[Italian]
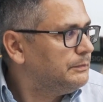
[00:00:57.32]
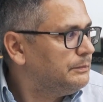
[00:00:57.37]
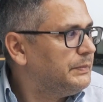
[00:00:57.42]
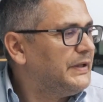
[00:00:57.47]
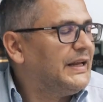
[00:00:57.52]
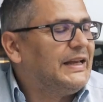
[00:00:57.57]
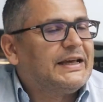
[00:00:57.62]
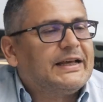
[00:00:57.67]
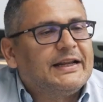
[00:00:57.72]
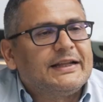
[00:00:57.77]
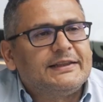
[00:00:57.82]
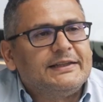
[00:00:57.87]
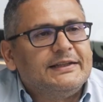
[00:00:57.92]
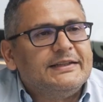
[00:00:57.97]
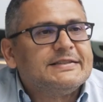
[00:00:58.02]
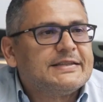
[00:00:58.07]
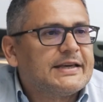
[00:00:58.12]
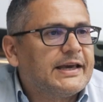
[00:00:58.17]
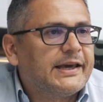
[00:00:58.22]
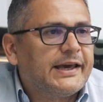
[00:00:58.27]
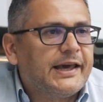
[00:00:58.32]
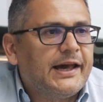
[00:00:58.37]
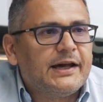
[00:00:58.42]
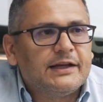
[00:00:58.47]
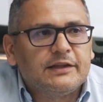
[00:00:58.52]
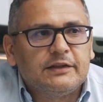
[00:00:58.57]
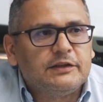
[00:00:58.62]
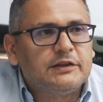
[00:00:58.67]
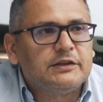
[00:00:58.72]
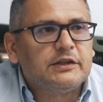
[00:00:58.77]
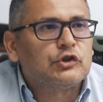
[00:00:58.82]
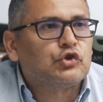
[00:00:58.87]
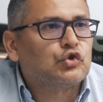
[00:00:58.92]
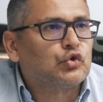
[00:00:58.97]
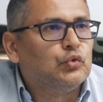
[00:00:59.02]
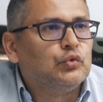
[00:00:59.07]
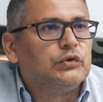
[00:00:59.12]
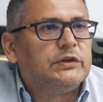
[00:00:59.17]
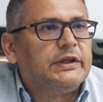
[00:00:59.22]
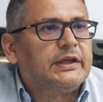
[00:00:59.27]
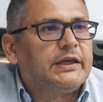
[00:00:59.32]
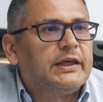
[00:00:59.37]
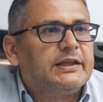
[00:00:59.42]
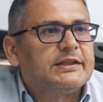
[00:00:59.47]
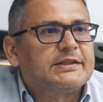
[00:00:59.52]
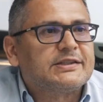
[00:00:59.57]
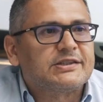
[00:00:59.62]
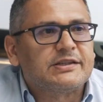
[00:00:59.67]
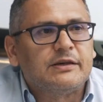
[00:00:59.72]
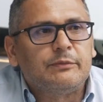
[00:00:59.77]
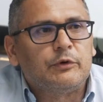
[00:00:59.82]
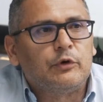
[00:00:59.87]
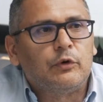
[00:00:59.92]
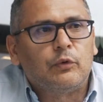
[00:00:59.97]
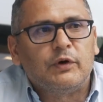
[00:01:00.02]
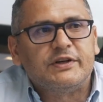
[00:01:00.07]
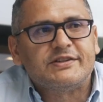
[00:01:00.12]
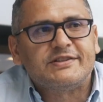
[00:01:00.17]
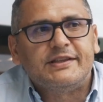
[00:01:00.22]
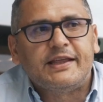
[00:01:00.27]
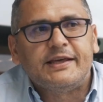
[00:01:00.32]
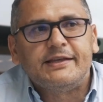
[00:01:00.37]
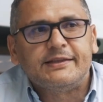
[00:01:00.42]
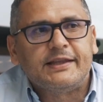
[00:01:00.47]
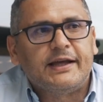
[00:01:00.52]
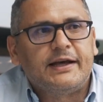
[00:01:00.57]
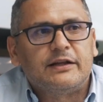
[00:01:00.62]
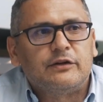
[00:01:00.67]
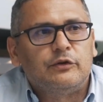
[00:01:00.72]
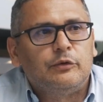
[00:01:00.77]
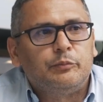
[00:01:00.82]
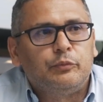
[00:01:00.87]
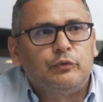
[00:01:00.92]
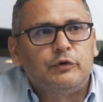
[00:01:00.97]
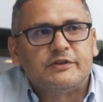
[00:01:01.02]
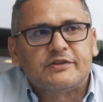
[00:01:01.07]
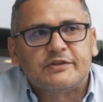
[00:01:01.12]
per le caratteristiche che ha di tessuti che sembrano quasi da interno pur